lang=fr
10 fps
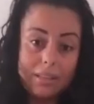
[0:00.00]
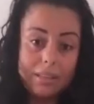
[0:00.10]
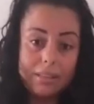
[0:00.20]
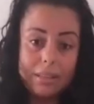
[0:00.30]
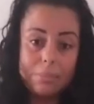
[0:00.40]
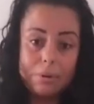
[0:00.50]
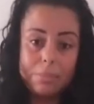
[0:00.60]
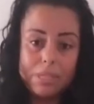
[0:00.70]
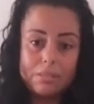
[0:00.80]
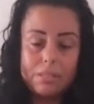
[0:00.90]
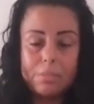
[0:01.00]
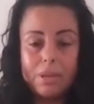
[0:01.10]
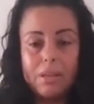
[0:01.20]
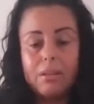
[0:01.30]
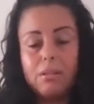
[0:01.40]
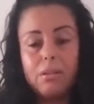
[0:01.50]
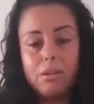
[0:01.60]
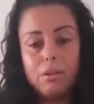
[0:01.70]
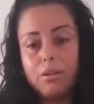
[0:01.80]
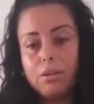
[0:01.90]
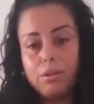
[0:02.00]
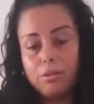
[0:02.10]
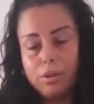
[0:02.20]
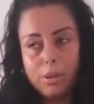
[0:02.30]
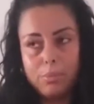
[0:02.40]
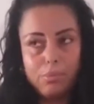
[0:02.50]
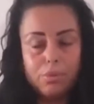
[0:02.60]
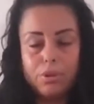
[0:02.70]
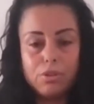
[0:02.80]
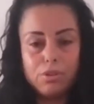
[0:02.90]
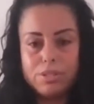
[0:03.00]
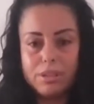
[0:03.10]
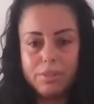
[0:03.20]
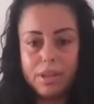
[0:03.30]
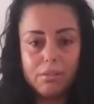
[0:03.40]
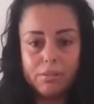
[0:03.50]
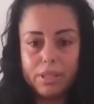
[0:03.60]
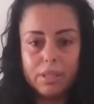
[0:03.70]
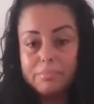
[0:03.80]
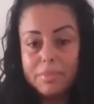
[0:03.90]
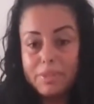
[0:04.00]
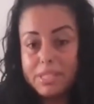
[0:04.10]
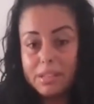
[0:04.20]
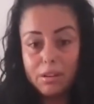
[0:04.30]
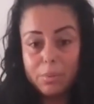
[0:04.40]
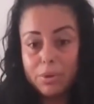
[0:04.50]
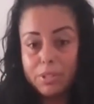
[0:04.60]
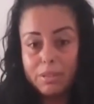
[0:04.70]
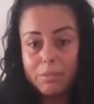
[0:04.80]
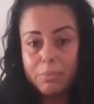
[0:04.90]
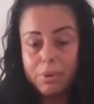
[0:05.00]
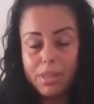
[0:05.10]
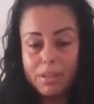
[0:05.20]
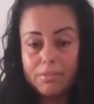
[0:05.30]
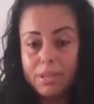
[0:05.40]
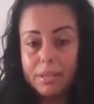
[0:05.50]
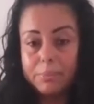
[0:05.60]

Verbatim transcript: les pompiers ont dit, ben, on n'a plus grand chose à faire, en fait. Ils faisaient comprendre qu'il n'y avait plus rien à faire.